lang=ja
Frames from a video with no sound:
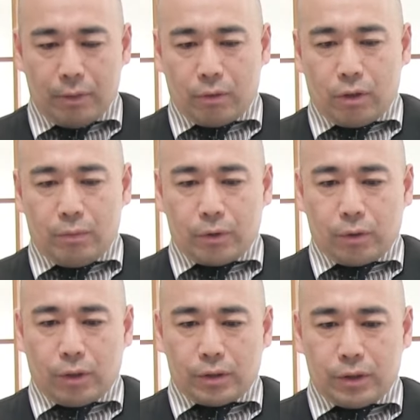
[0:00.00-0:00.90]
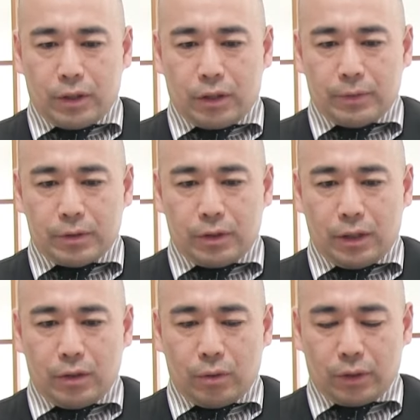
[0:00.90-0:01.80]
まあこれも教科書に出てきますね、
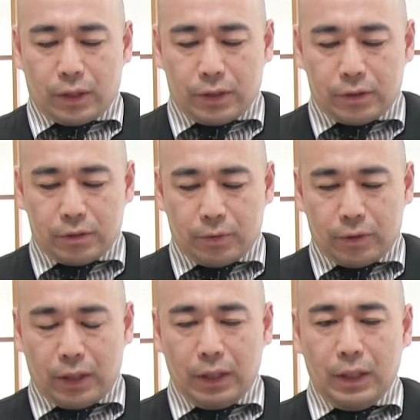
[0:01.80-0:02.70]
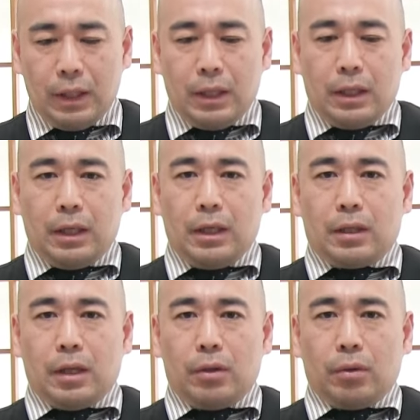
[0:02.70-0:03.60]
天皇機関説問題。えー、
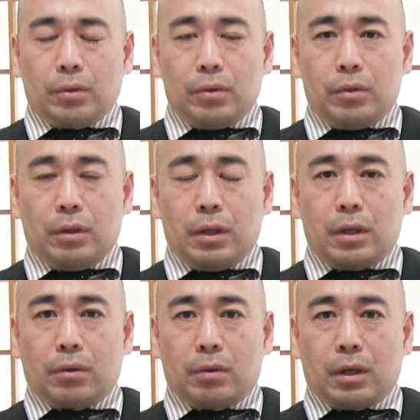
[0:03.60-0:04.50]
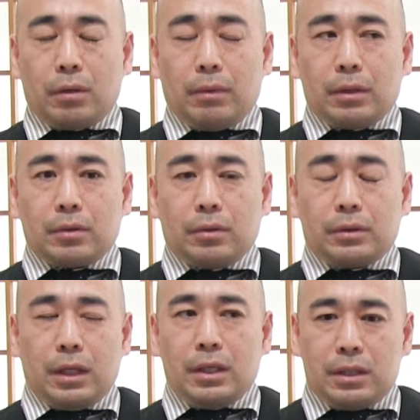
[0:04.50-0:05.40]
天皇というのは国家の、まあ、その
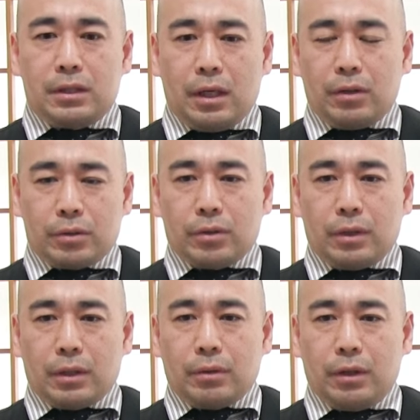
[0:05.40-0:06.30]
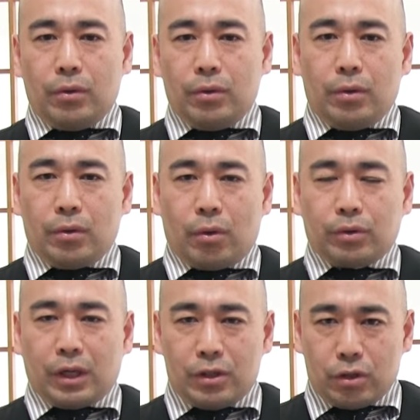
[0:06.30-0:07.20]
政治制度上、あの、日本の
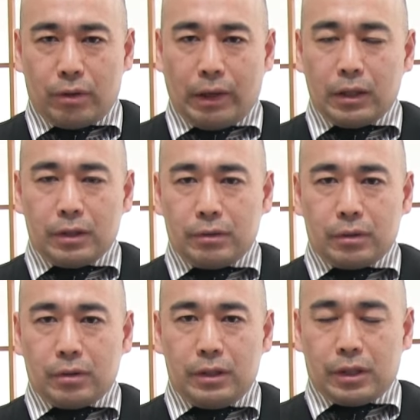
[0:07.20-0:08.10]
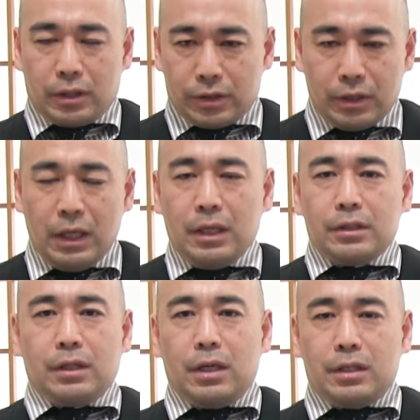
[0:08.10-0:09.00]
国体上は、いざ知らず、
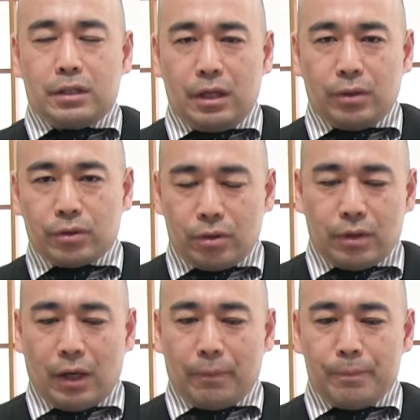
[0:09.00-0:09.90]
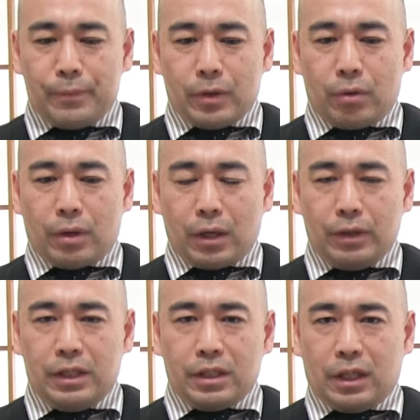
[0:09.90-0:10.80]
政治制度上は国家の
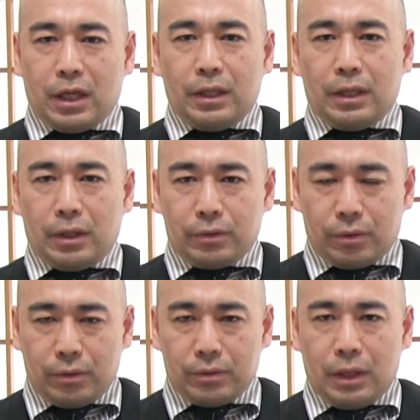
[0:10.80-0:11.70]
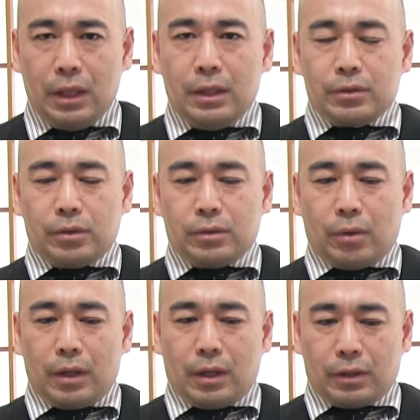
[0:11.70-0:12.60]
一機関であるというね、そういう
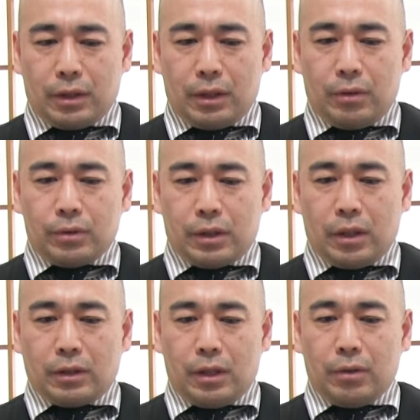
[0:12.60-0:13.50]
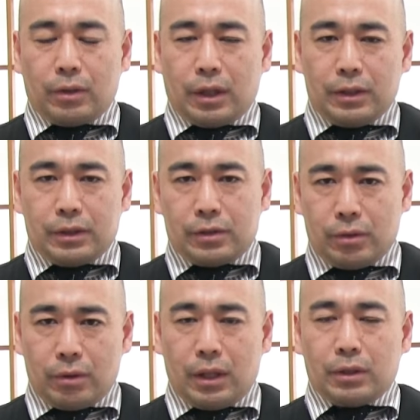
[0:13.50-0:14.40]
捉え方をしてた天皇機関説と
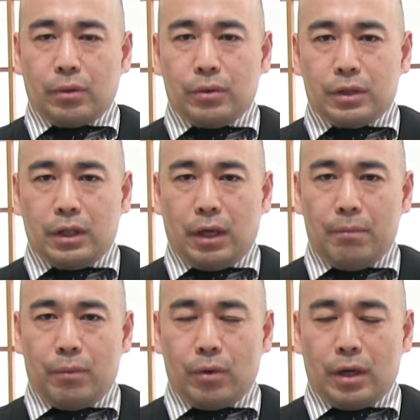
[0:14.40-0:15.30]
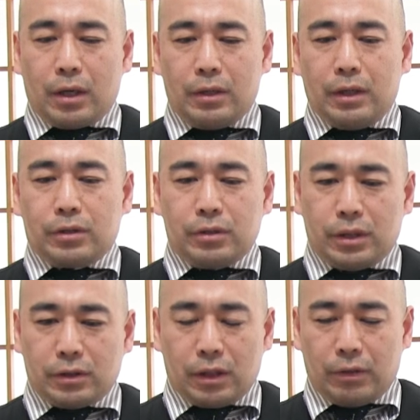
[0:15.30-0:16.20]
いうのが、当時憲法学会では通
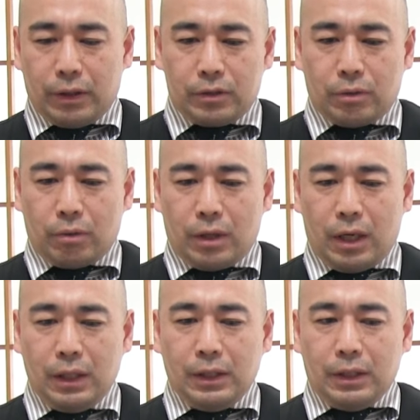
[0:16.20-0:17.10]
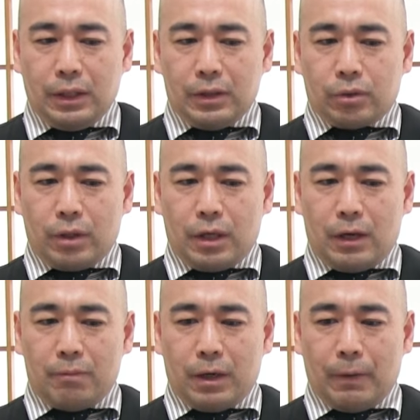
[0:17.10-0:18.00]
説だったわけです。ところが、えー、それ
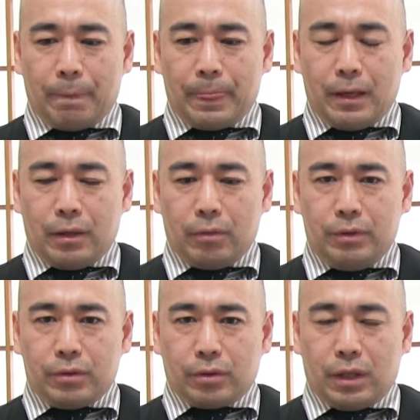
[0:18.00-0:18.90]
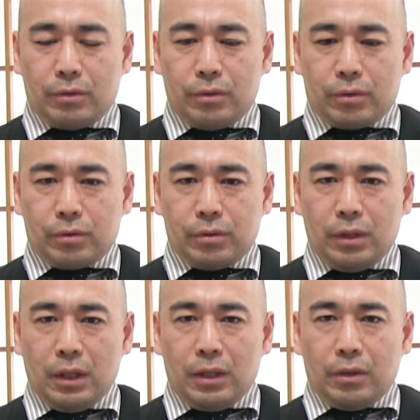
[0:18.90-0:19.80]
が、まあ、あの民族派右
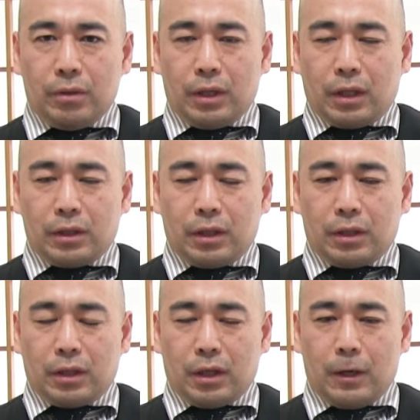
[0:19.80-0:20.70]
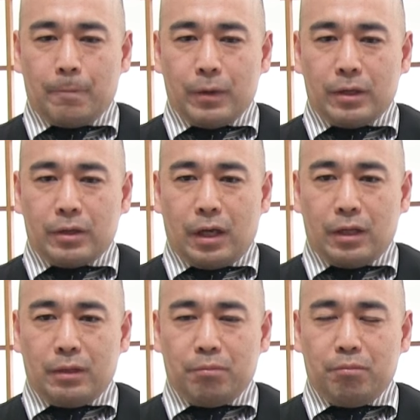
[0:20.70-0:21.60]
翼のような方々から、で、
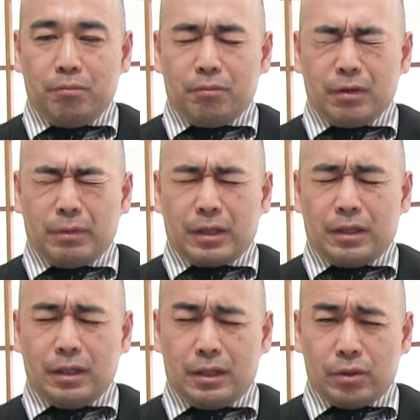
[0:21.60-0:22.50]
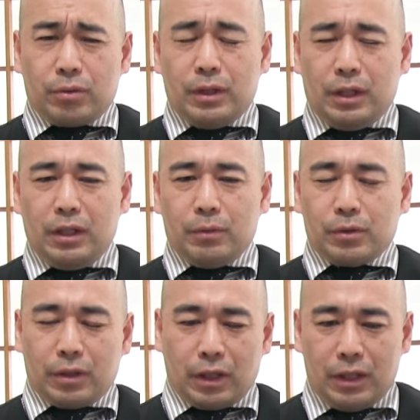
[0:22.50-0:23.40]
まあ、貴族院議員にも
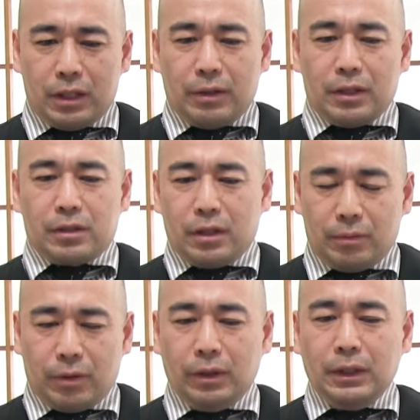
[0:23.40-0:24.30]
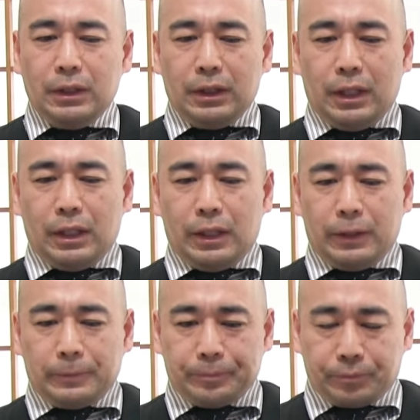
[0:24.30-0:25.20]
そういう方がいたわけですけれども、
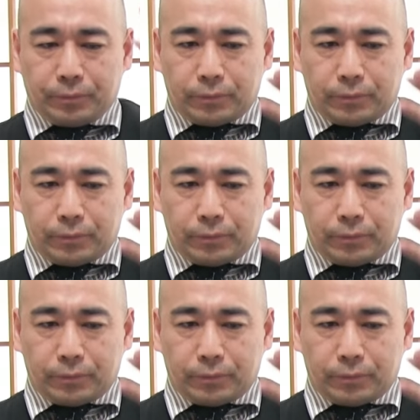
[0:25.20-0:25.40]
えー